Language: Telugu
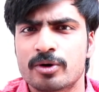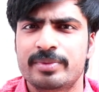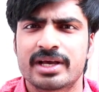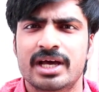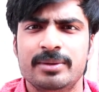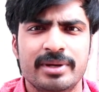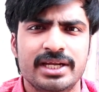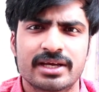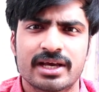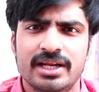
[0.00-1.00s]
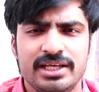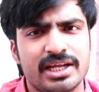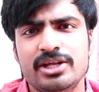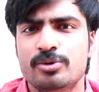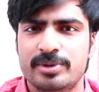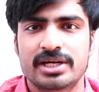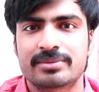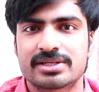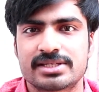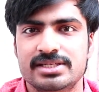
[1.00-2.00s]
ఫోన్పే కానీ పేటీఎం కానీ ఎనీ యూపీఐడి
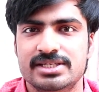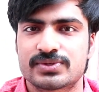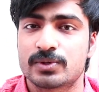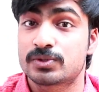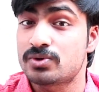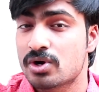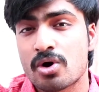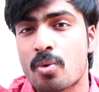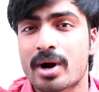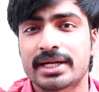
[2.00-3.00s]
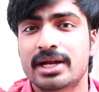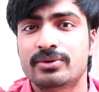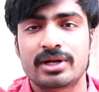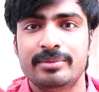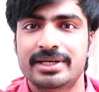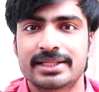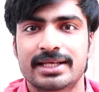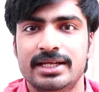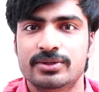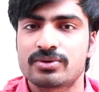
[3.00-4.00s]
మనం సెండ్ చేసుకోవచ్చు ఒకటే అంటూ లిమిట్
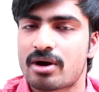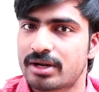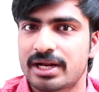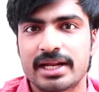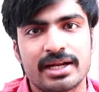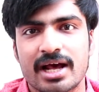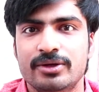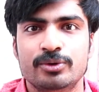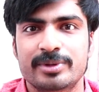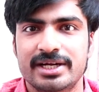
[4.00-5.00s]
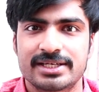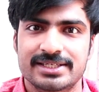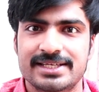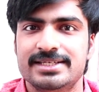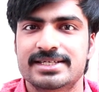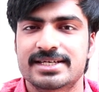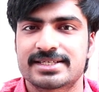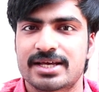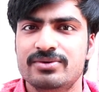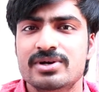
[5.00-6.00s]
అయితే లేదు కావున నేను నా యూపీఐడికి సెండ్
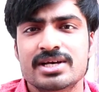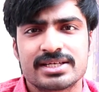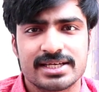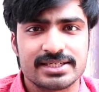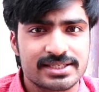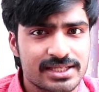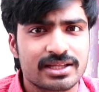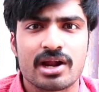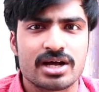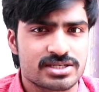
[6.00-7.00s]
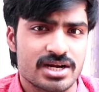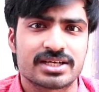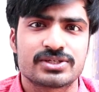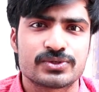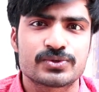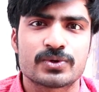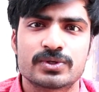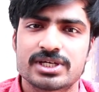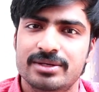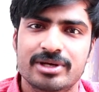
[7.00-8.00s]
చేసేసాను సెండ్ చేసిన తర్వాత లాస్ట్ ట్రాన్సాక్షన్
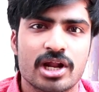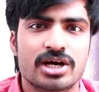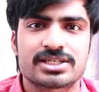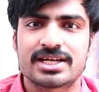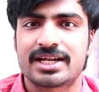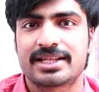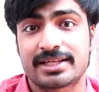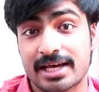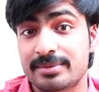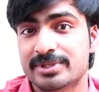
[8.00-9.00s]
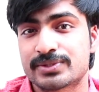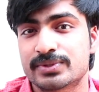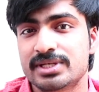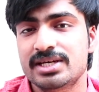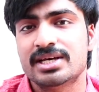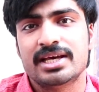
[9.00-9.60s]
చూసుకోవచ్చు ఇక్కడ మీకు లాస్ట్ ట్రాన్సాక్షన్ కనిపిస్తుంది